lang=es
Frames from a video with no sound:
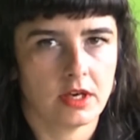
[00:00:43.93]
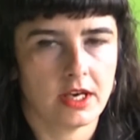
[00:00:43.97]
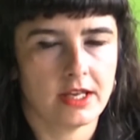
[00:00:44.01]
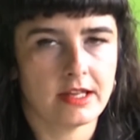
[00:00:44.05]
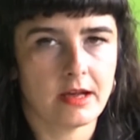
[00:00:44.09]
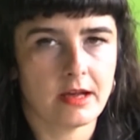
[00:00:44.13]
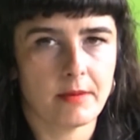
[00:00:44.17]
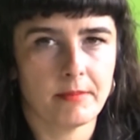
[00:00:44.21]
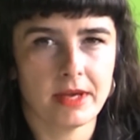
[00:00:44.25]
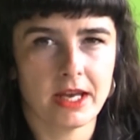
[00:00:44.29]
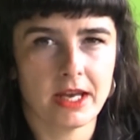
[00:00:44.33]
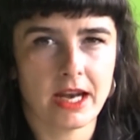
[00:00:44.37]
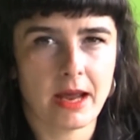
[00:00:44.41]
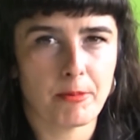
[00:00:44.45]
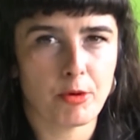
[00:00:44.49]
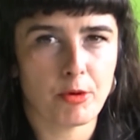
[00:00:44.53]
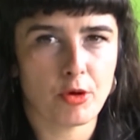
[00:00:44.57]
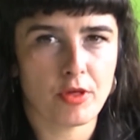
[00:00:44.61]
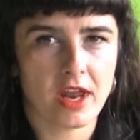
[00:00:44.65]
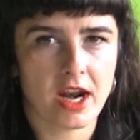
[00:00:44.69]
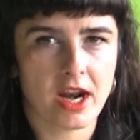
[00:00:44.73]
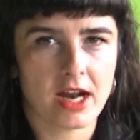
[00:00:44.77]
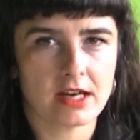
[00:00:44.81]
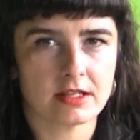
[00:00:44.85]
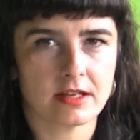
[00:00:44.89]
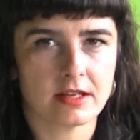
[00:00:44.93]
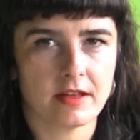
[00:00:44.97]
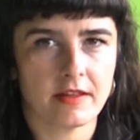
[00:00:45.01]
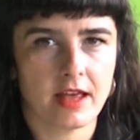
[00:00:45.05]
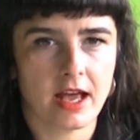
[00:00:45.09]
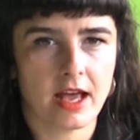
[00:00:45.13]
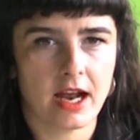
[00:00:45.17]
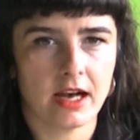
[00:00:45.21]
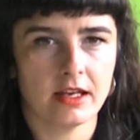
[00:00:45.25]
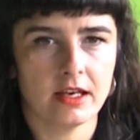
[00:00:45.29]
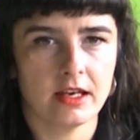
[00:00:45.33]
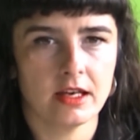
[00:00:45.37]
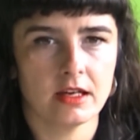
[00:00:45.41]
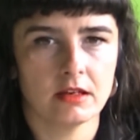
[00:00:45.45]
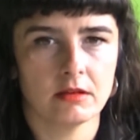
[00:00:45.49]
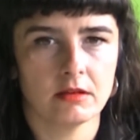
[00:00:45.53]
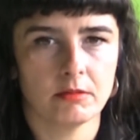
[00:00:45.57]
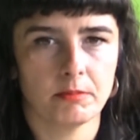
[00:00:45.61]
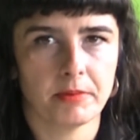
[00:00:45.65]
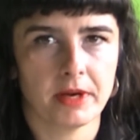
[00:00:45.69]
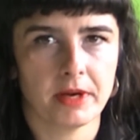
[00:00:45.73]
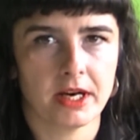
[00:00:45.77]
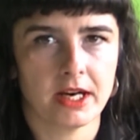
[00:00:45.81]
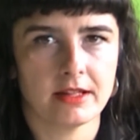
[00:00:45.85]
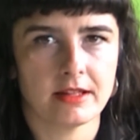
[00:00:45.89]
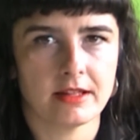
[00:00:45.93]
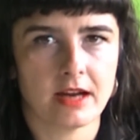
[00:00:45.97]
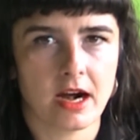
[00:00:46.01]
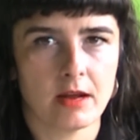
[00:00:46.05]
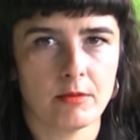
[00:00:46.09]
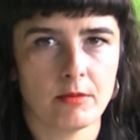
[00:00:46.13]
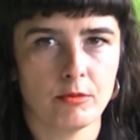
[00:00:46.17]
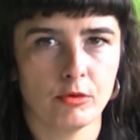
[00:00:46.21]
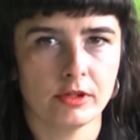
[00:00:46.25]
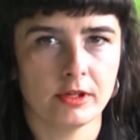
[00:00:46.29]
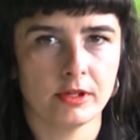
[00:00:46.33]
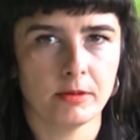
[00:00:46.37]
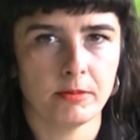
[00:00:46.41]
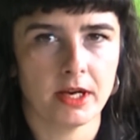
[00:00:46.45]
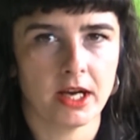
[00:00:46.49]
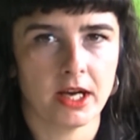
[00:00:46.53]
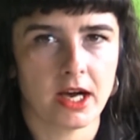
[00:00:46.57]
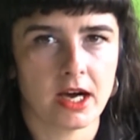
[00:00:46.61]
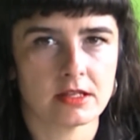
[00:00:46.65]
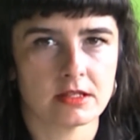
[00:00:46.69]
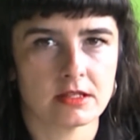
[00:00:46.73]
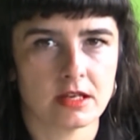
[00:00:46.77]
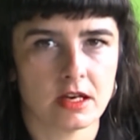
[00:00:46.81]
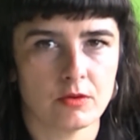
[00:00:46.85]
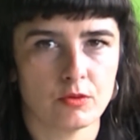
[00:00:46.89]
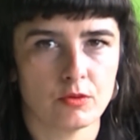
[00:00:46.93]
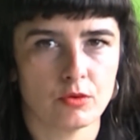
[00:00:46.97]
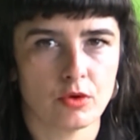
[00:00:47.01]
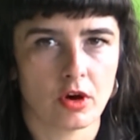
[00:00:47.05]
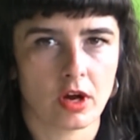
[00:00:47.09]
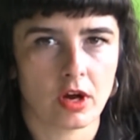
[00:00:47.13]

y también apoderarse de alguien, penetrar y multiplicarse en un